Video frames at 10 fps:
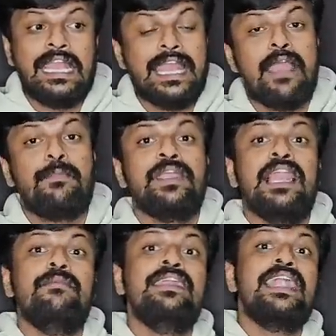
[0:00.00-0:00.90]
రేపు
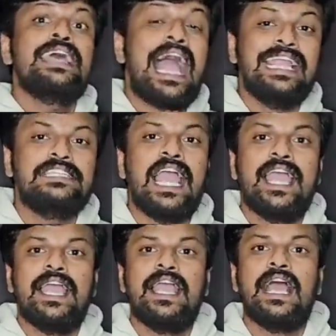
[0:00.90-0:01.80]
ఎలిమినేట్ అయితే
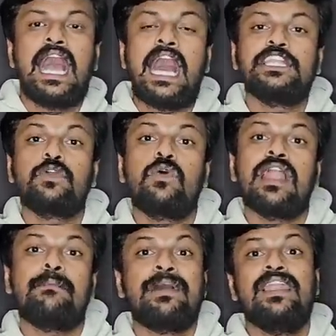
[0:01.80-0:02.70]
అది కూడా
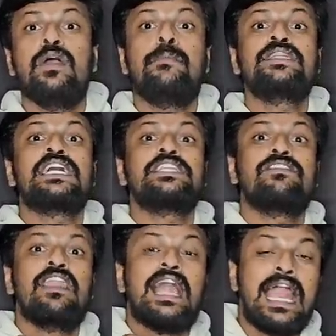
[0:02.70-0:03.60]
పల్లవి ఉపశాంత
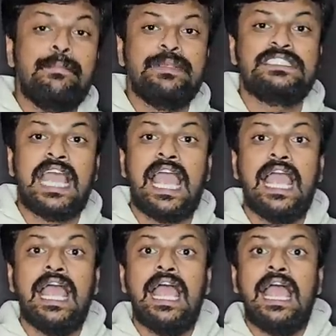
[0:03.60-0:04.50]
వల్ల అనిపిస్తే
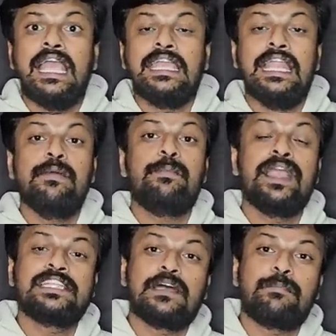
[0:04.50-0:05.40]

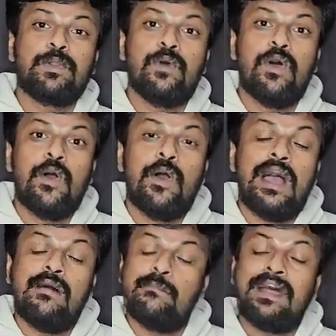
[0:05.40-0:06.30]
వెళ్ళిపోయేటప్పుడు
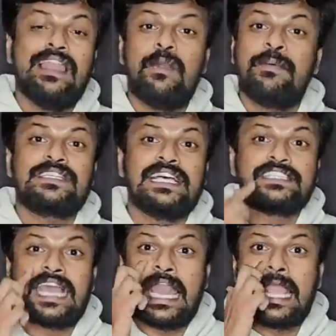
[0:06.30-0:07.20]
పల్లవి ఉపశాంత్
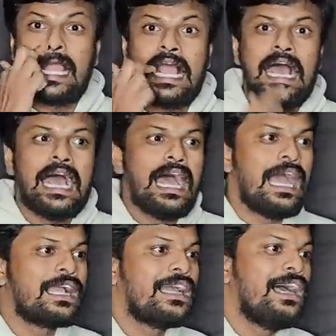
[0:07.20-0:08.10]
కానీ
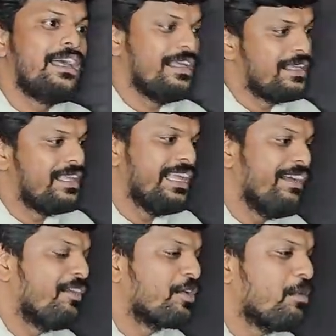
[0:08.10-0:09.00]
అక్క
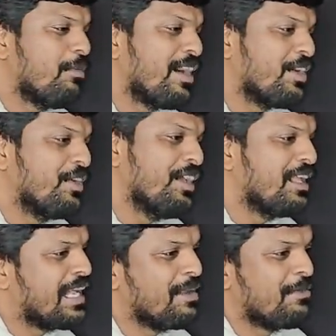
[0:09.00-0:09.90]
ఏమనుకోబాకు
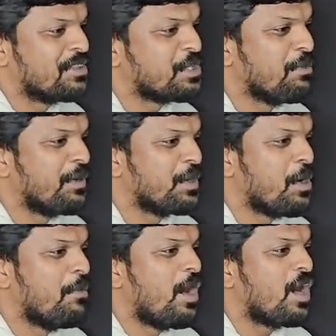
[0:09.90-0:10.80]
ఇవన్నీ మనసులో
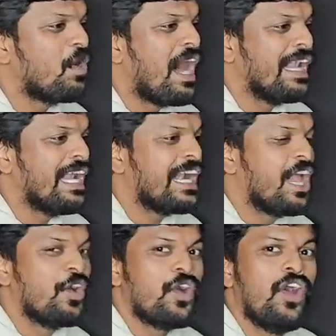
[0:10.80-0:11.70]
పెట్టుకోబాకు అన్నాడు
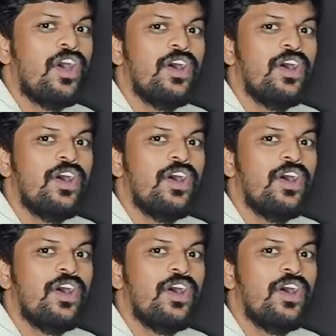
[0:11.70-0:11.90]
అనుకో